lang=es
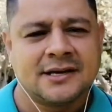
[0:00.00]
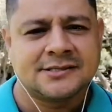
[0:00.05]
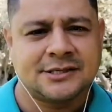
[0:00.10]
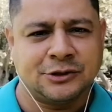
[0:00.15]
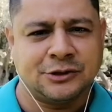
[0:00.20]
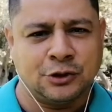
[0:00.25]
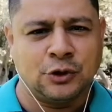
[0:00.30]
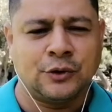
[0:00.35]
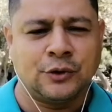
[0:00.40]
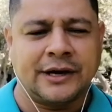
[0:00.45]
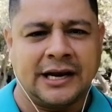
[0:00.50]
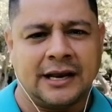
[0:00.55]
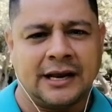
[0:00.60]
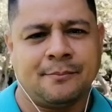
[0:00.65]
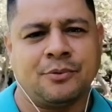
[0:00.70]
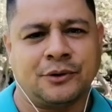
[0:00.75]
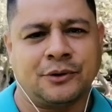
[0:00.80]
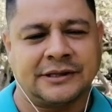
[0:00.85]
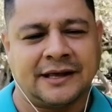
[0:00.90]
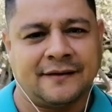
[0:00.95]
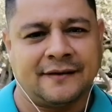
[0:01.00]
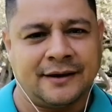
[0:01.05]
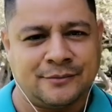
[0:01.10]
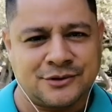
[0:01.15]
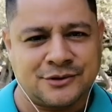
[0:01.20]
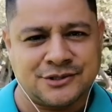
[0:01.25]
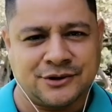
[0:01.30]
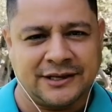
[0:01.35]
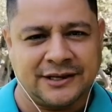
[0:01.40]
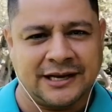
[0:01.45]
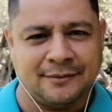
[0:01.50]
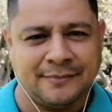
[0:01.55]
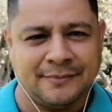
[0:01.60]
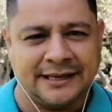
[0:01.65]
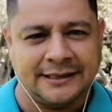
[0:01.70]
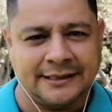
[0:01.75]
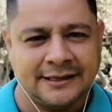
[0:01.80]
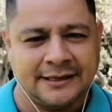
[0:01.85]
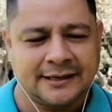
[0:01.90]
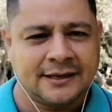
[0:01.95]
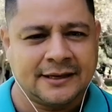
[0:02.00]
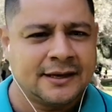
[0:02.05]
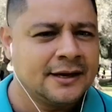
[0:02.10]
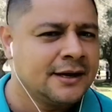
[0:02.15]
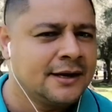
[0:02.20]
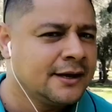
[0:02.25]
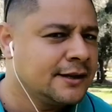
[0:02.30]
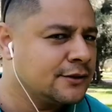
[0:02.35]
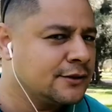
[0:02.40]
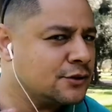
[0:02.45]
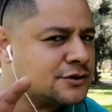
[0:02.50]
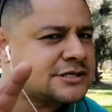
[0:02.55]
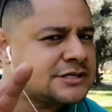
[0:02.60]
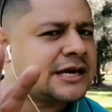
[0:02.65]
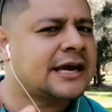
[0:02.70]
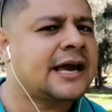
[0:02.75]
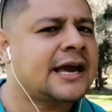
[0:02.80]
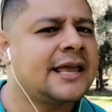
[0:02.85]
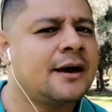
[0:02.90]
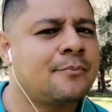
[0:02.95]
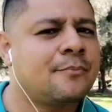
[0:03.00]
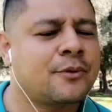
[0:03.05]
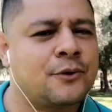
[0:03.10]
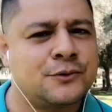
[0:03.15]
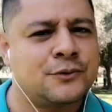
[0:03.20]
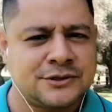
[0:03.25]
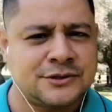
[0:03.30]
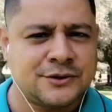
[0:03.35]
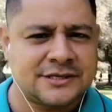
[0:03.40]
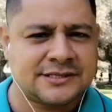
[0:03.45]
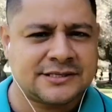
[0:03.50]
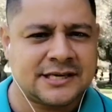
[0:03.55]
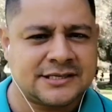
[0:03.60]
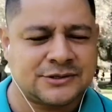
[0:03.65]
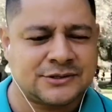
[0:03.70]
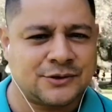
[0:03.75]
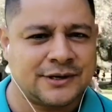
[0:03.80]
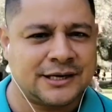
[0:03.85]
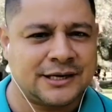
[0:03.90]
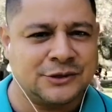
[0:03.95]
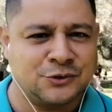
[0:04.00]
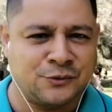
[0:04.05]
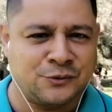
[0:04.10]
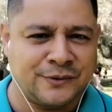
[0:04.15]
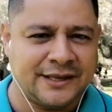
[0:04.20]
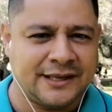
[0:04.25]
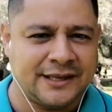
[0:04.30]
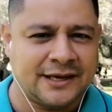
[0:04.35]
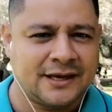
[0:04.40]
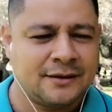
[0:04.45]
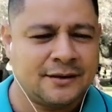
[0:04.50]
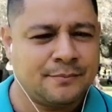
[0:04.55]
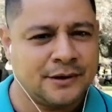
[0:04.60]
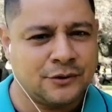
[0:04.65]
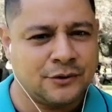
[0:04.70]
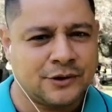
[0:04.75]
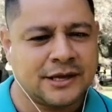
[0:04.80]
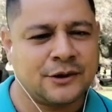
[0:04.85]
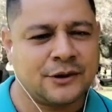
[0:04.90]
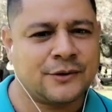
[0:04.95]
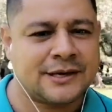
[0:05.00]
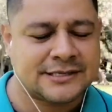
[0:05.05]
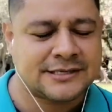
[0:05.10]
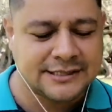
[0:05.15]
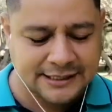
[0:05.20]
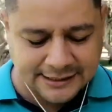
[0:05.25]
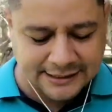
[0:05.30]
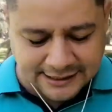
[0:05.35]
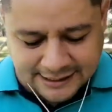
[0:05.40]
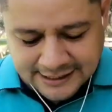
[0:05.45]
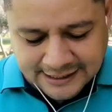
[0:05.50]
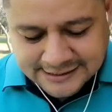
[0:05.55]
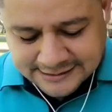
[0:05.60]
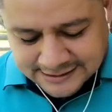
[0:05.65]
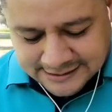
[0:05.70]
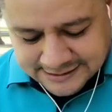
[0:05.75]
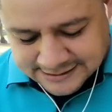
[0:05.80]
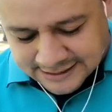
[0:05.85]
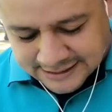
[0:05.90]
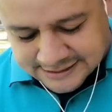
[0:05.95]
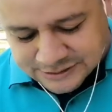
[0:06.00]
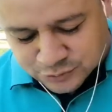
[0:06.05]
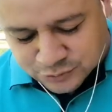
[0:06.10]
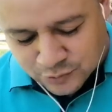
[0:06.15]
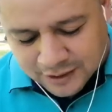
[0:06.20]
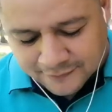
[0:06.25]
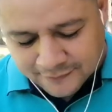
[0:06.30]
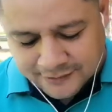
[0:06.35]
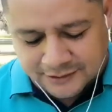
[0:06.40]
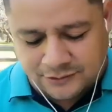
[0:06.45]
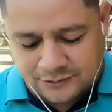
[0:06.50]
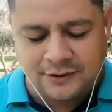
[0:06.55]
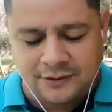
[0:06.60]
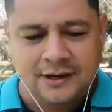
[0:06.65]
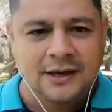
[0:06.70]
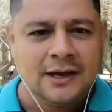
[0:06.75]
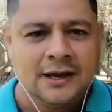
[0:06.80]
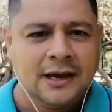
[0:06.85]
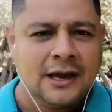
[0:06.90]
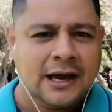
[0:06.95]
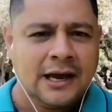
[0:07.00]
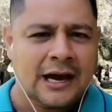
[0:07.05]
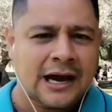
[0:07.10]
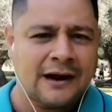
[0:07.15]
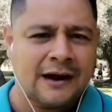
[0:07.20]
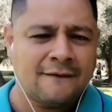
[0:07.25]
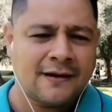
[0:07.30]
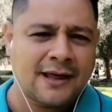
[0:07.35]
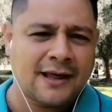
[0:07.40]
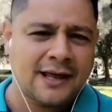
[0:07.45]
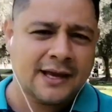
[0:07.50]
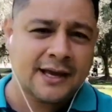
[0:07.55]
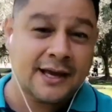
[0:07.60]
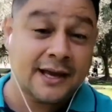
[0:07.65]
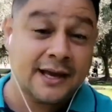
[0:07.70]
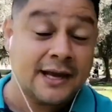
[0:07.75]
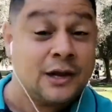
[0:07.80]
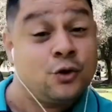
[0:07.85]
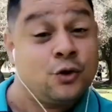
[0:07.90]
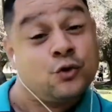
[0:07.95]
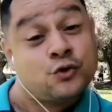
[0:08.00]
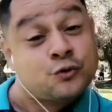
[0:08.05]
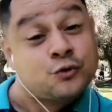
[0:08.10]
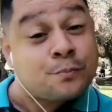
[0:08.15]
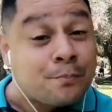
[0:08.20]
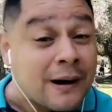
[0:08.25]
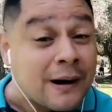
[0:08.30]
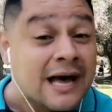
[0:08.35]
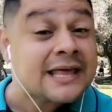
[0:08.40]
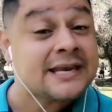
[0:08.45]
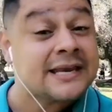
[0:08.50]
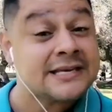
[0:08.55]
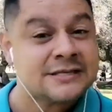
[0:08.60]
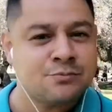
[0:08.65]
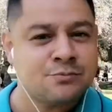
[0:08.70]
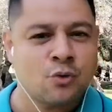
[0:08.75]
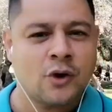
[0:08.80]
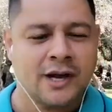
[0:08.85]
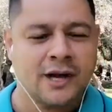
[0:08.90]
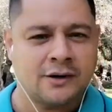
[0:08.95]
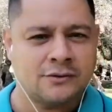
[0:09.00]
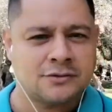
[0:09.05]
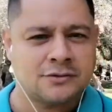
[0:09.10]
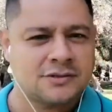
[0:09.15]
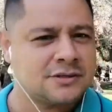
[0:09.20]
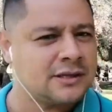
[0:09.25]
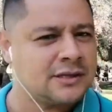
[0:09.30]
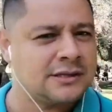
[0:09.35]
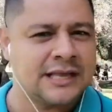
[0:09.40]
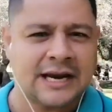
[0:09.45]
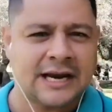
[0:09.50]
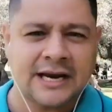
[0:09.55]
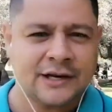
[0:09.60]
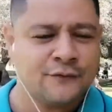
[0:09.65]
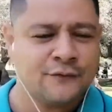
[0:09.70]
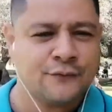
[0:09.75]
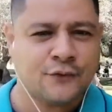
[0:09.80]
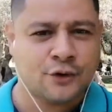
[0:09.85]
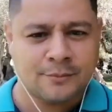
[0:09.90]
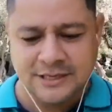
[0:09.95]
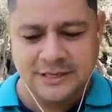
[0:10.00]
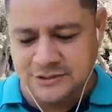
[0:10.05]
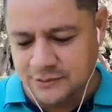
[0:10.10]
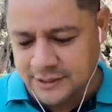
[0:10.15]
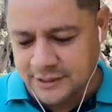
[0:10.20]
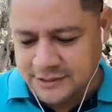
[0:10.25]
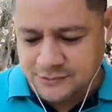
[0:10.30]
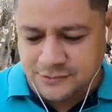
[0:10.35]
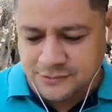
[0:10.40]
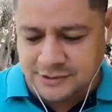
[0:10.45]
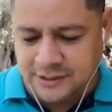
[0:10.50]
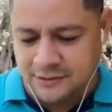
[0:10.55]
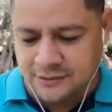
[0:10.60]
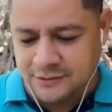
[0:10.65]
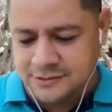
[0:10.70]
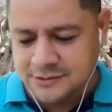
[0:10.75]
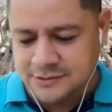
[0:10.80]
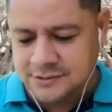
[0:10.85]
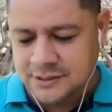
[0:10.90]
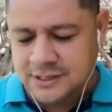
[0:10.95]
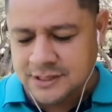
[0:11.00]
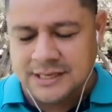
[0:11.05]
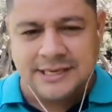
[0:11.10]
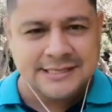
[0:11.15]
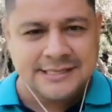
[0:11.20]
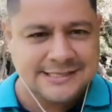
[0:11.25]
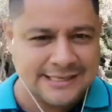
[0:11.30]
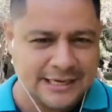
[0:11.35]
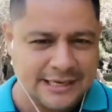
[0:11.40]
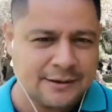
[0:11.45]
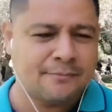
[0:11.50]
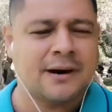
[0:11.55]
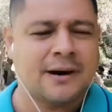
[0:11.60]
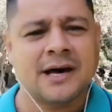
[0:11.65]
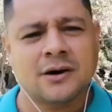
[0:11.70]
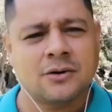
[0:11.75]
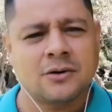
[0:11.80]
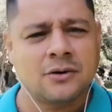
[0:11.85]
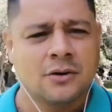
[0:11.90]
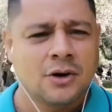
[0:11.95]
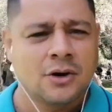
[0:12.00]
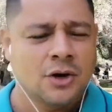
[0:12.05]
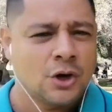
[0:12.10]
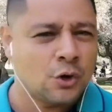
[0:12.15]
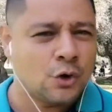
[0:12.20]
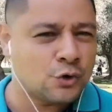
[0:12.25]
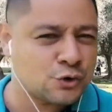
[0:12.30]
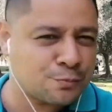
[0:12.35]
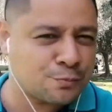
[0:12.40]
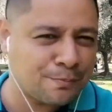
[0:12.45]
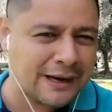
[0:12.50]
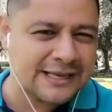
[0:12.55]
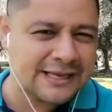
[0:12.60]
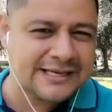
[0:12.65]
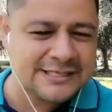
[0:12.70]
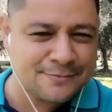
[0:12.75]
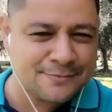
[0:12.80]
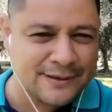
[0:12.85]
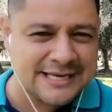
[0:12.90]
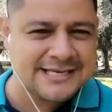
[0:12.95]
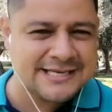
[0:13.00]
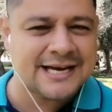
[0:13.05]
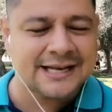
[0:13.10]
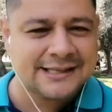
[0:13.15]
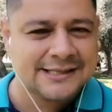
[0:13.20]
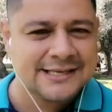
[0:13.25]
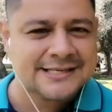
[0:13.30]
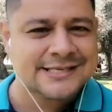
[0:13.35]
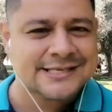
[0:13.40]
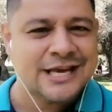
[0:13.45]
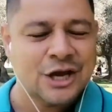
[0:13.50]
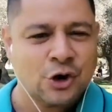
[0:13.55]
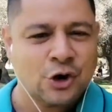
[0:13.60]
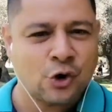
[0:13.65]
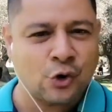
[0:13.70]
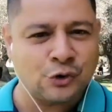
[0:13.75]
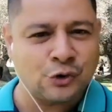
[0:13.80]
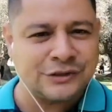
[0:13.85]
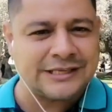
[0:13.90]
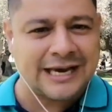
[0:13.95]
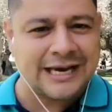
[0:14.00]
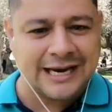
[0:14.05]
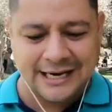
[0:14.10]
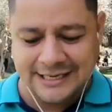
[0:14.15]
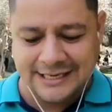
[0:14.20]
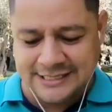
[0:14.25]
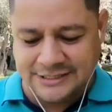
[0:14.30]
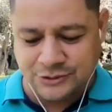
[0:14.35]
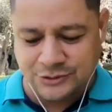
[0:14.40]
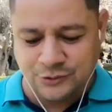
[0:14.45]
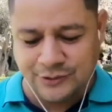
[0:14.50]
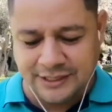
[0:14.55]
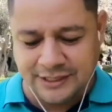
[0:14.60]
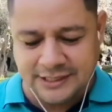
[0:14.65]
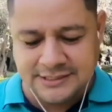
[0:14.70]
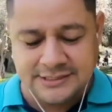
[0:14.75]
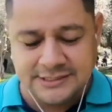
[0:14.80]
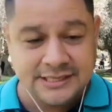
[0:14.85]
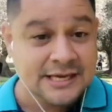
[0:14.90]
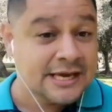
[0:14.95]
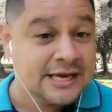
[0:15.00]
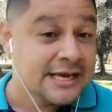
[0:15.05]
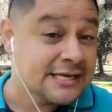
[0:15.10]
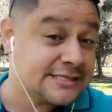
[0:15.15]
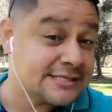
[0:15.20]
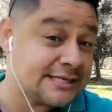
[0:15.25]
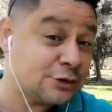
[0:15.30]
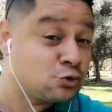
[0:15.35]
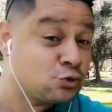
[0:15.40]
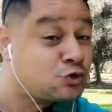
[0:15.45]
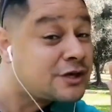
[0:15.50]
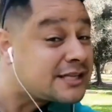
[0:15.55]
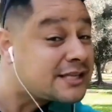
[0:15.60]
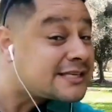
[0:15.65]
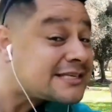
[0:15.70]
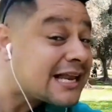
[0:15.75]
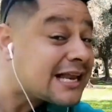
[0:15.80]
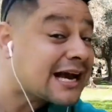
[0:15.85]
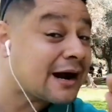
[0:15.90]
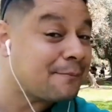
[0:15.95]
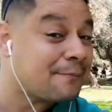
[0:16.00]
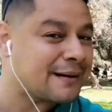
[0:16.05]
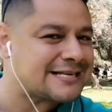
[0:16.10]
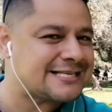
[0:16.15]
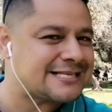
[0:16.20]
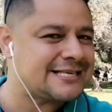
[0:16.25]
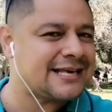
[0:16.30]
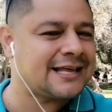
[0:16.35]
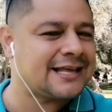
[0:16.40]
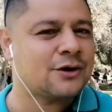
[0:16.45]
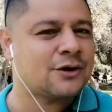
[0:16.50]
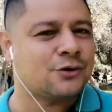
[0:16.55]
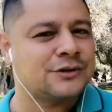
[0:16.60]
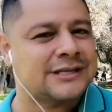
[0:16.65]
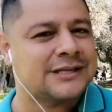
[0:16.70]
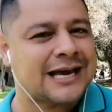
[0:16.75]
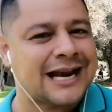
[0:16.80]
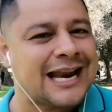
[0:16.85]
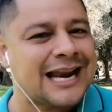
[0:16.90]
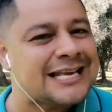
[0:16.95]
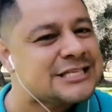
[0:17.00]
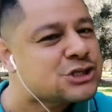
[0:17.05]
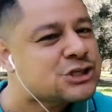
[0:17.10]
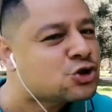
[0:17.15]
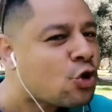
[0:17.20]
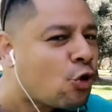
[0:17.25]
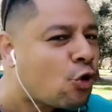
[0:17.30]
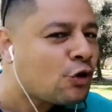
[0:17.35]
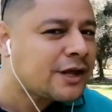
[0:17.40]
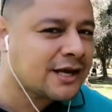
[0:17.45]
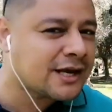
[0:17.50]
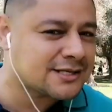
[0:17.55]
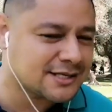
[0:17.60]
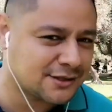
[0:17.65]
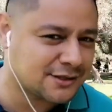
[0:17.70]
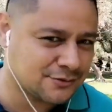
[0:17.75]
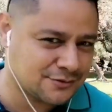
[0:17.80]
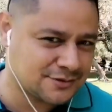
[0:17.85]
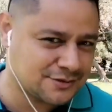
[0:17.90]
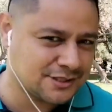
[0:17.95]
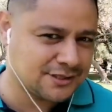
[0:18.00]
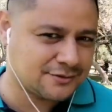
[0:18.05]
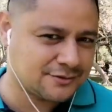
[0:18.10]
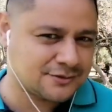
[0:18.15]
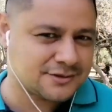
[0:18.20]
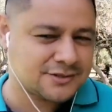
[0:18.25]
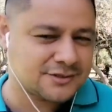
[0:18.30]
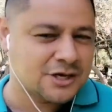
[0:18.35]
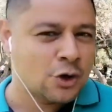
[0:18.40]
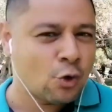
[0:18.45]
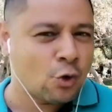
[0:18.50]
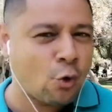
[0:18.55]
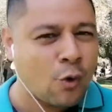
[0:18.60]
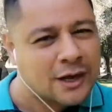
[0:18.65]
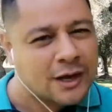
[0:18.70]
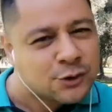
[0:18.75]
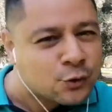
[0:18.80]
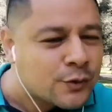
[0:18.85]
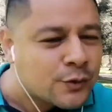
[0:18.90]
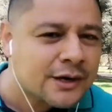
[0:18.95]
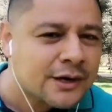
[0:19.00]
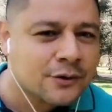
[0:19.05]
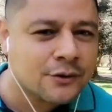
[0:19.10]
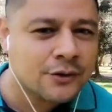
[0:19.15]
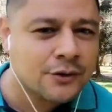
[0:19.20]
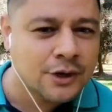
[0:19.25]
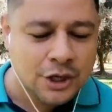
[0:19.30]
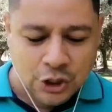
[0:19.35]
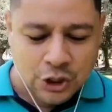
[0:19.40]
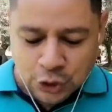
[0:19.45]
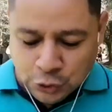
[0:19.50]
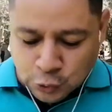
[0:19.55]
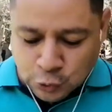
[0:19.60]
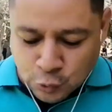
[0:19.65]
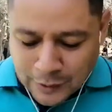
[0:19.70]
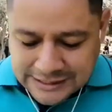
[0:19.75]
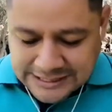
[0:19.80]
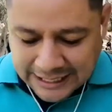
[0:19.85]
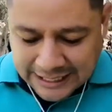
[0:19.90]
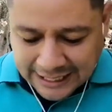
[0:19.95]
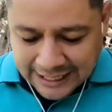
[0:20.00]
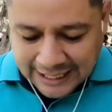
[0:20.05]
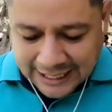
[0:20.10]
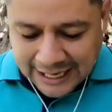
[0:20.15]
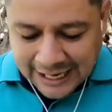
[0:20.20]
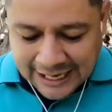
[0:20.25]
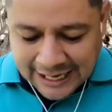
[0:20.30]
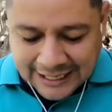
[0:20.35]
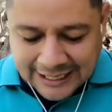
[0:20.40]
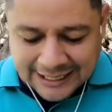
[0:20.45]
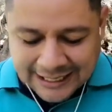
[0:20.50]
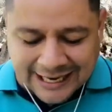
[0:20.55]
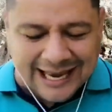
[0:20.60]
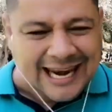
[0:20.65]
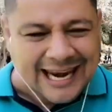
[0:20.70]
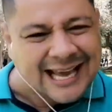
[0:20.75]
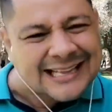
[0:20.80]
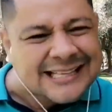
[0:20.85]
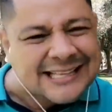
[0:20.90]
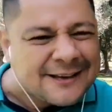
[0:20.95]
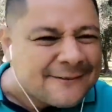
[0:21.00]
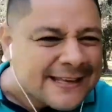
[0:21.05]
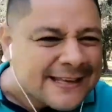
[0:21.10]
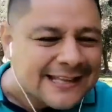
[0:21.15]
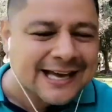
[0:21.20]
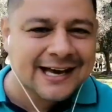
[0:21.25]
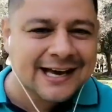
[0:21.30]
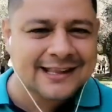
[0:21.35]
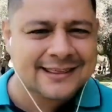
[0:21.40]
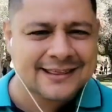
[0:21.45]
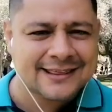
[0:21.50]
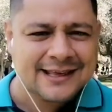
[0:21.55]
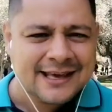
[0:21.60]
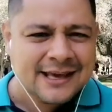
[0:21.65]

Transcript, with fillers: sino en lo que le aportaba emocionalmente. No sé qué haya producido esta historia en tu vida, pero quiero decirte que este sexto hábito habla de que los padres buenos darán información a sus hijos. Sin embargo, los padres brillantes contarán historias. Si tú tienes la capacidad de contarle historias a tus hijos o a tu hijo, tú vas a crear en él creatividad,